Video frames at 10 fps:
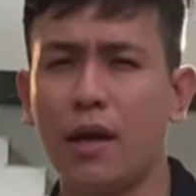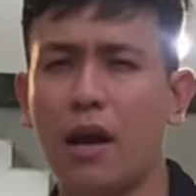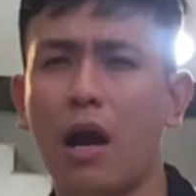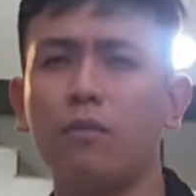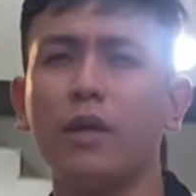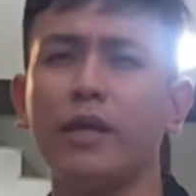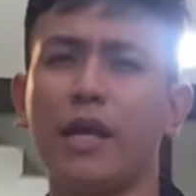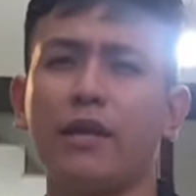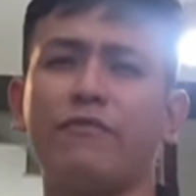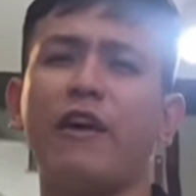không có
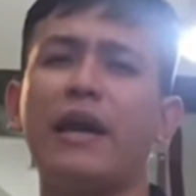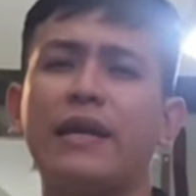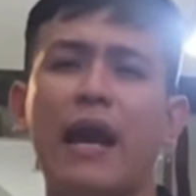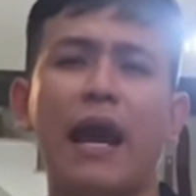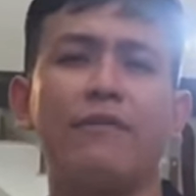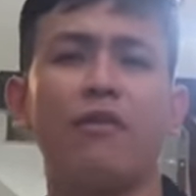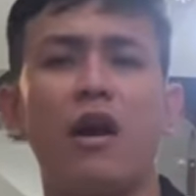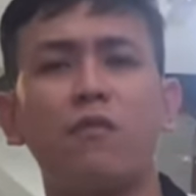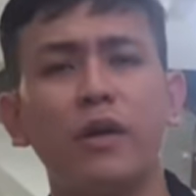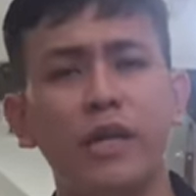gì phải ngại mà
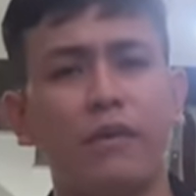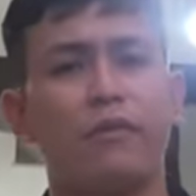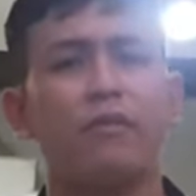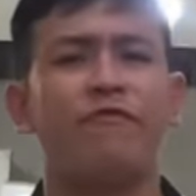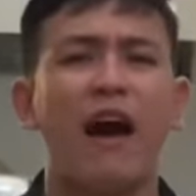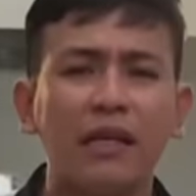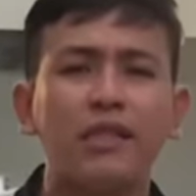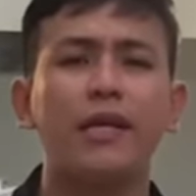không có gì phải suy